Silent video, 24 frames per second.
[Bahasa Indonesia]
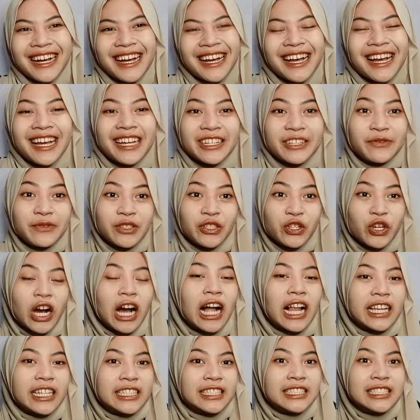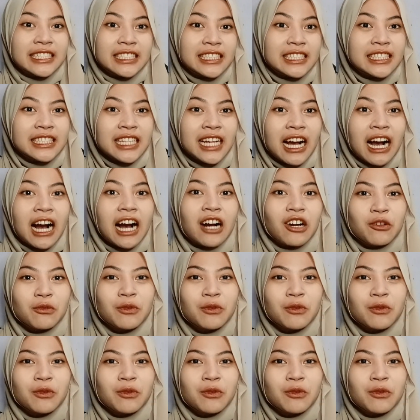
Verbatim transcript: Di video kali ini aku mau